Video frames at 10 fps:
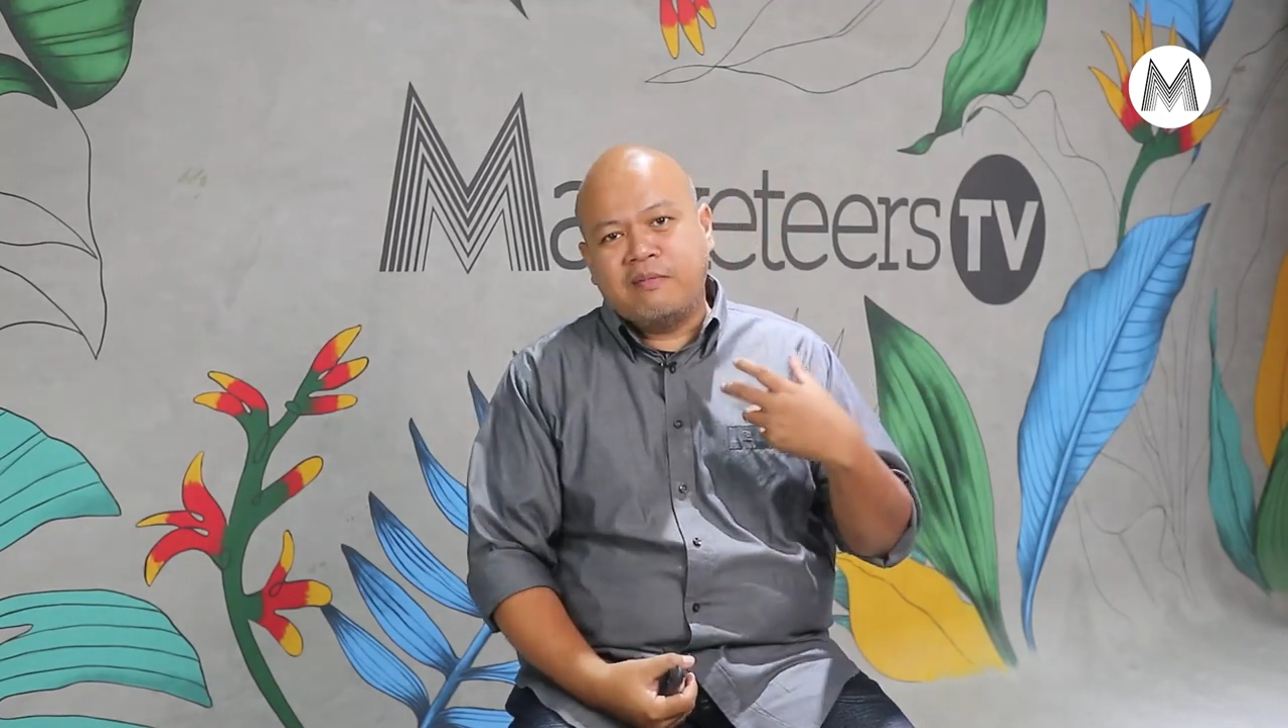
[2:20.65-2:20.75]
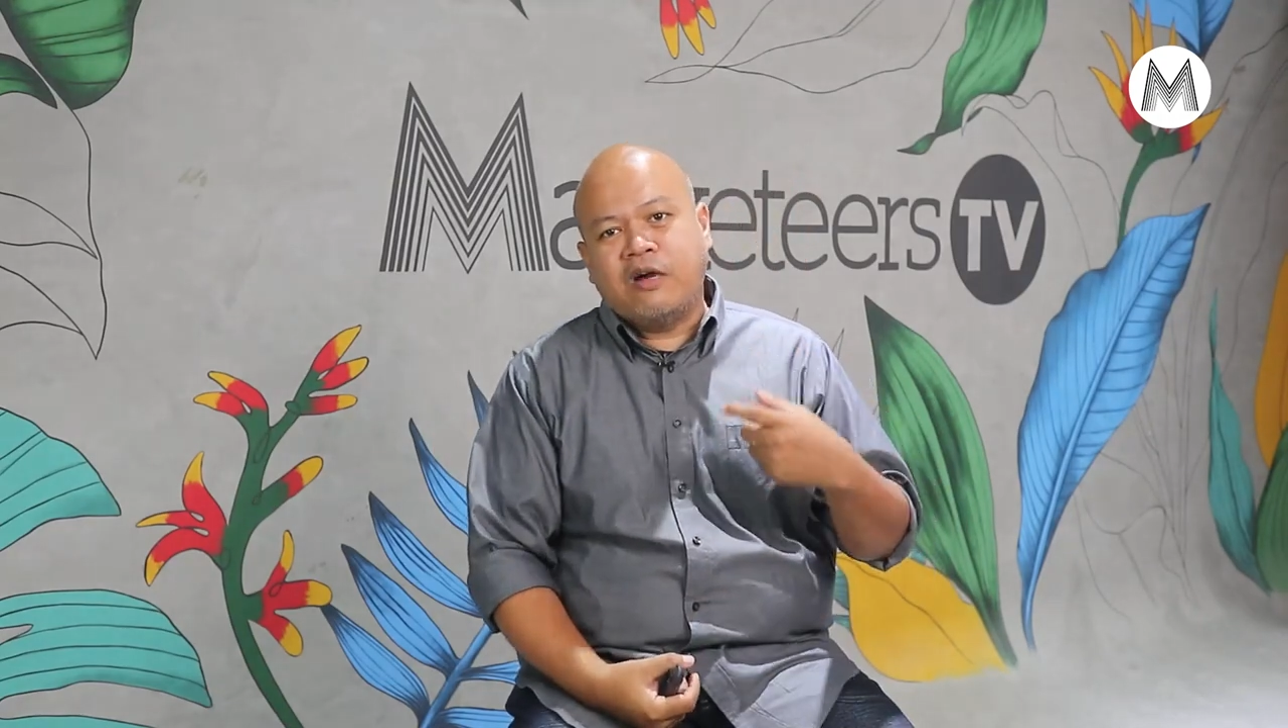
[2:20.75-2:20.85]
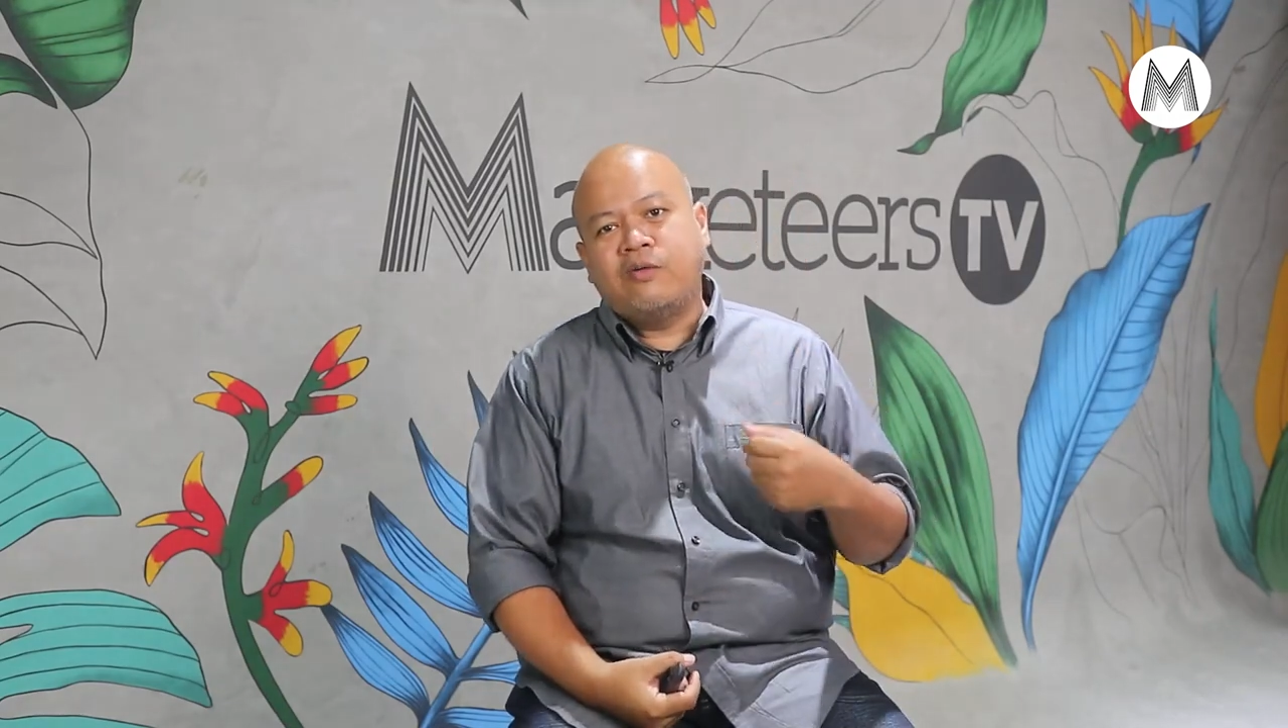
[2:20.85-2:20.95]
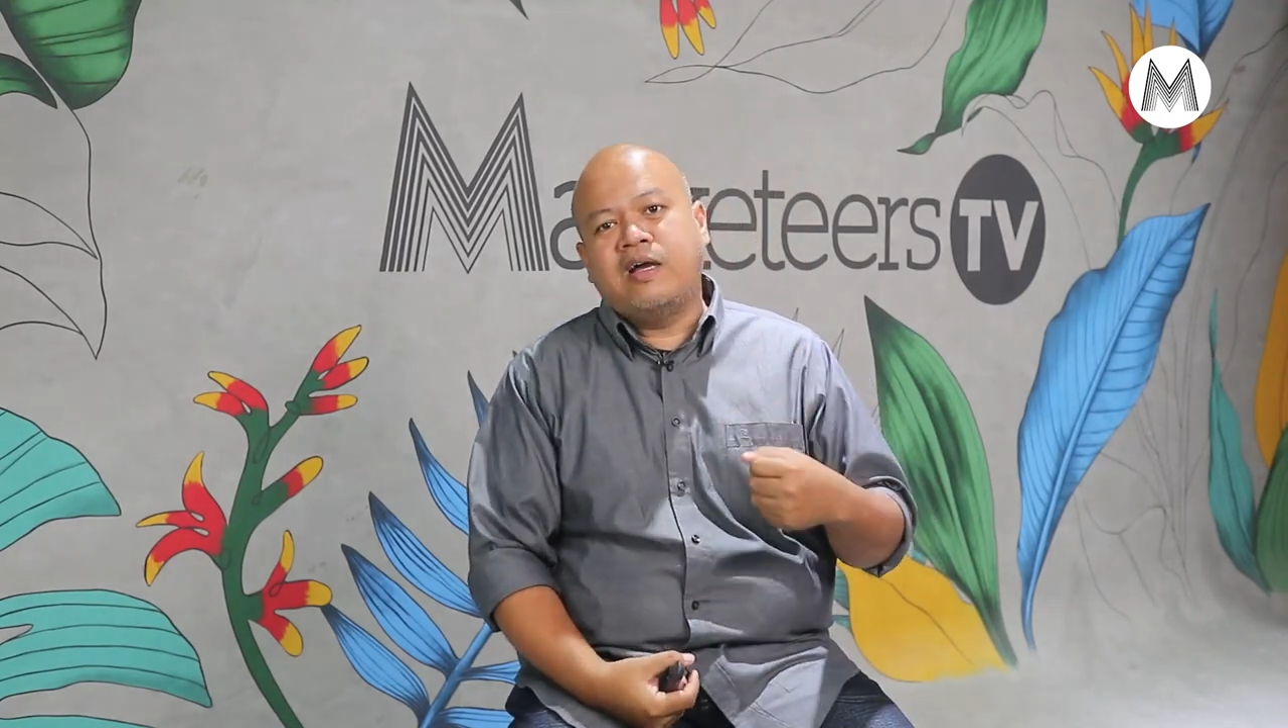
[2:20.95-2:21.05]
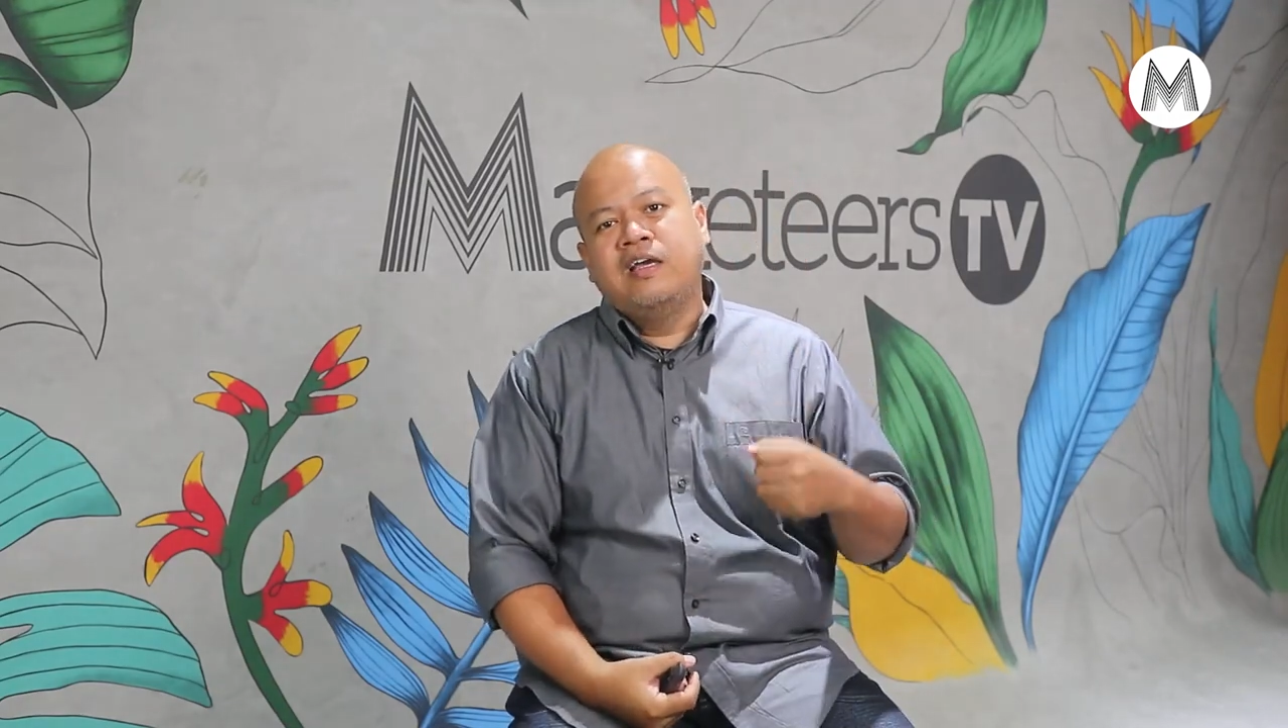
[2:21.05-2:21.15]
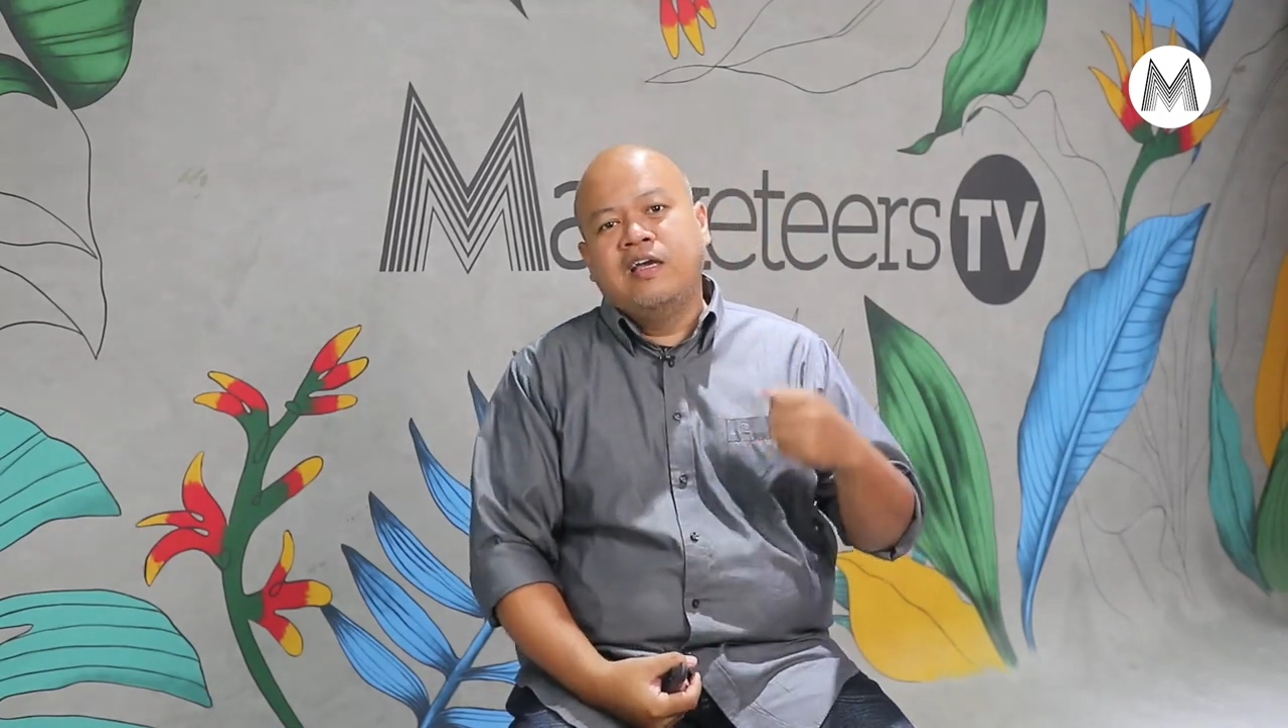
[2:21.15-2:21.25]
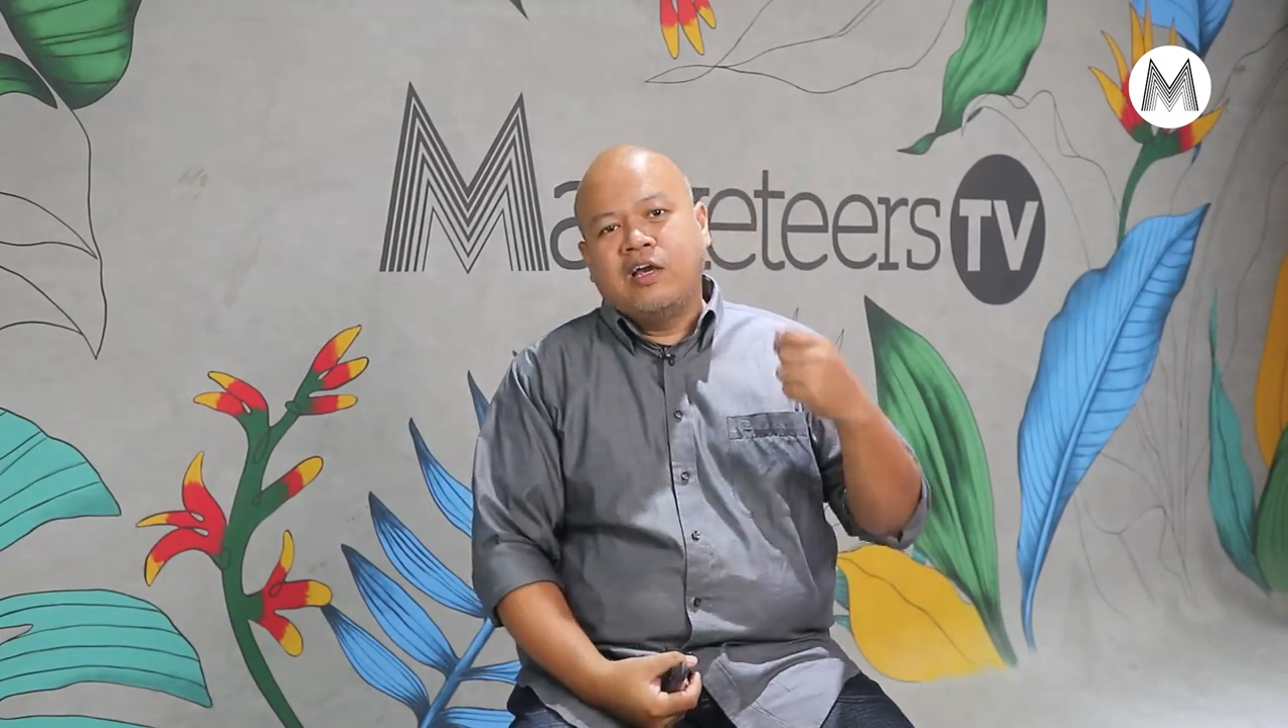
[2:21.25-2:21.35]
bahwa